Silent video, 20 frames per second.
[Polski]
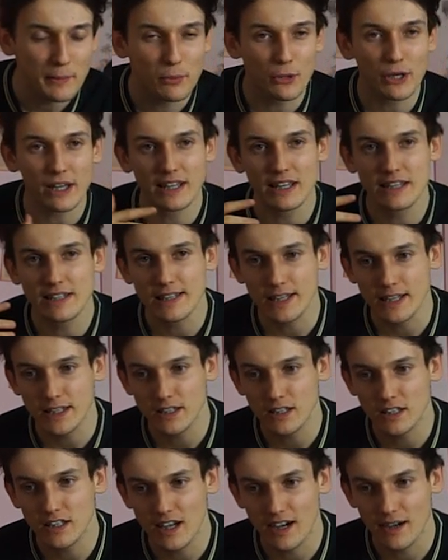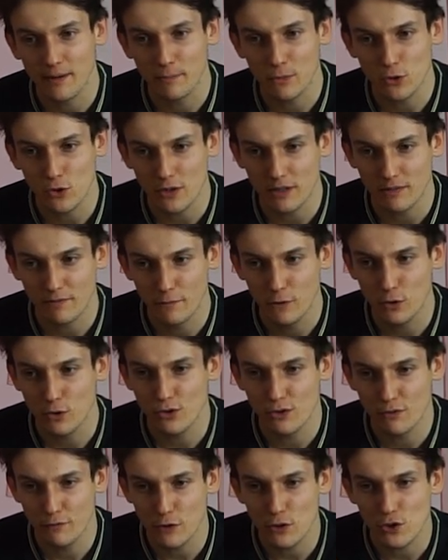po jakieś zagadnienia może
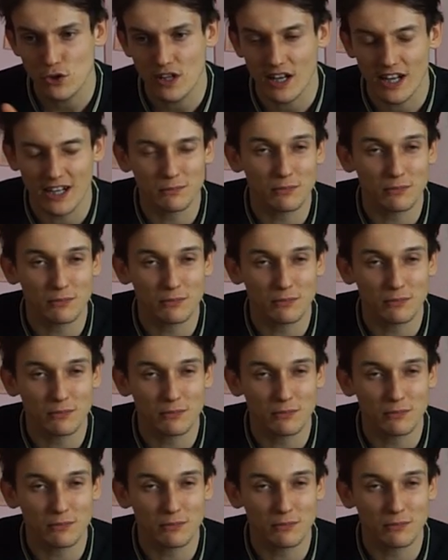filozoficzne